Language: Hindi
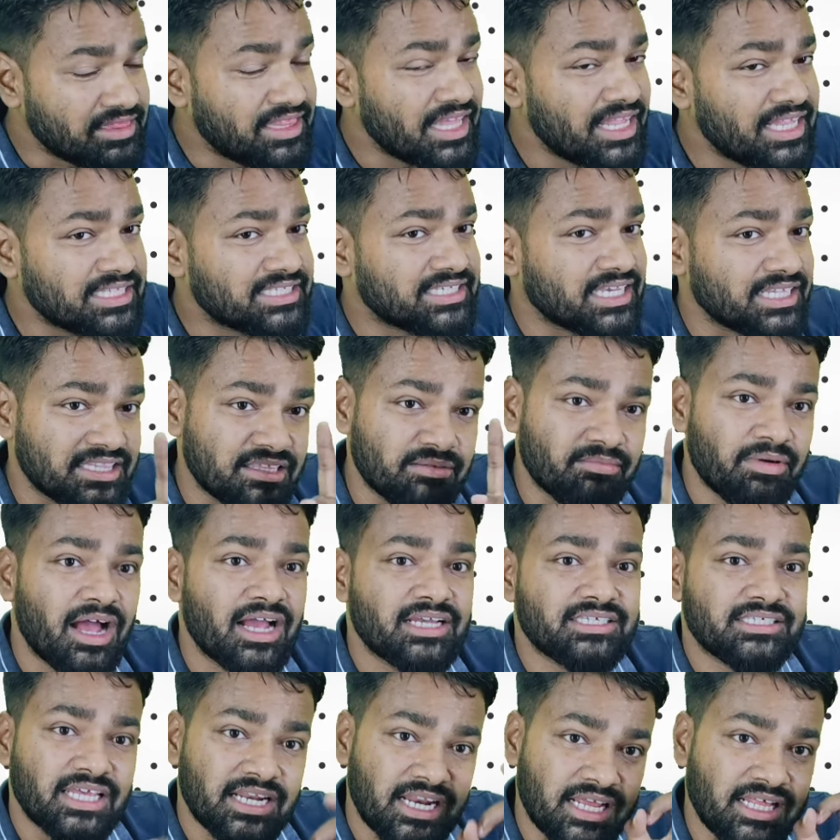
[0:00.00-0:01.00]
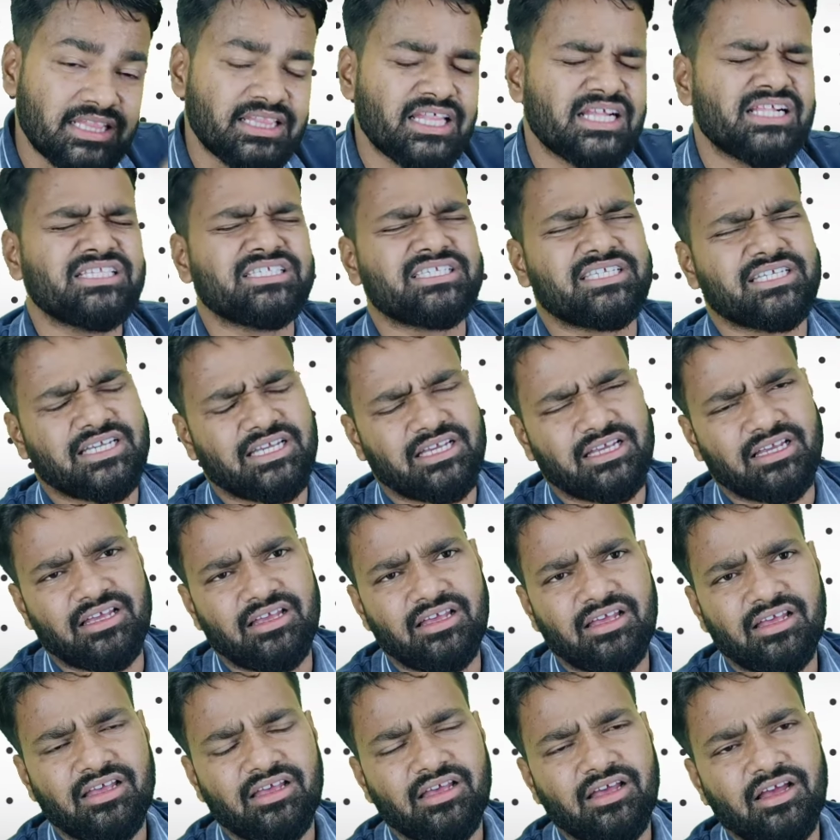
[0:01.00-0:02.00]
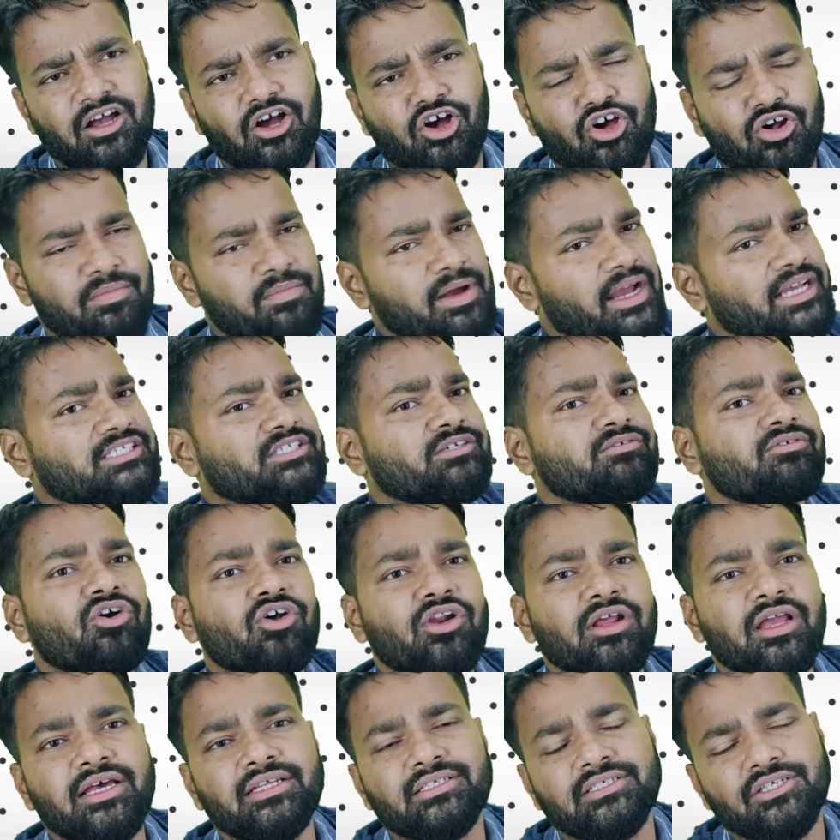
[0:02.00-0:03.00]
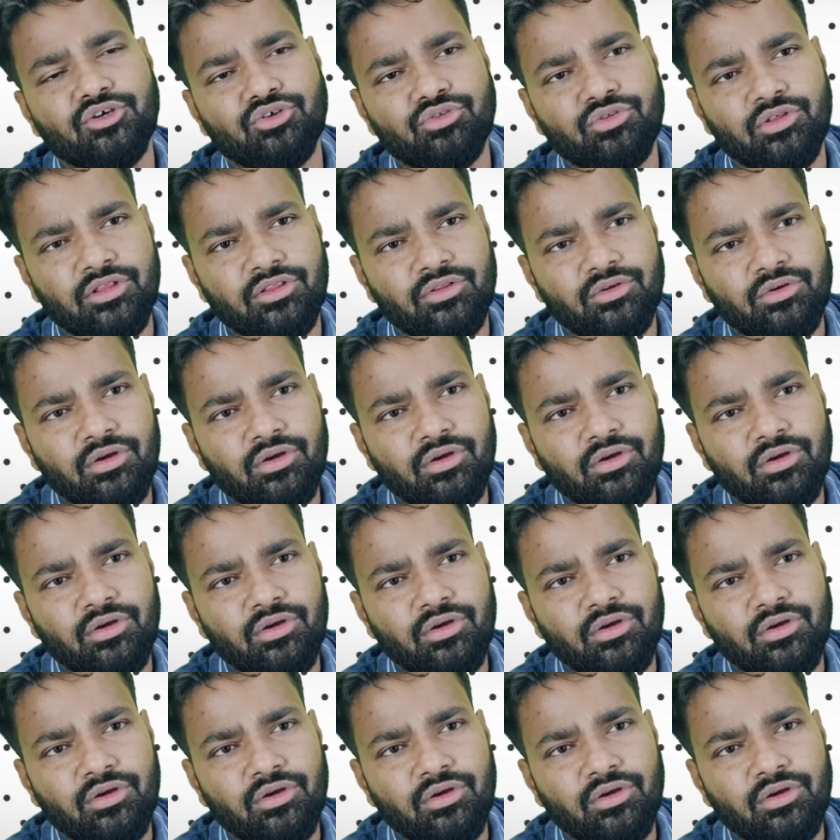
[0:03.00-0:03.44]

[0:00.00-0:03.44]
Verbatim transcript: दिल से दिमाग से नहीं दिल से और मैथ्स वॉरियर्स को दे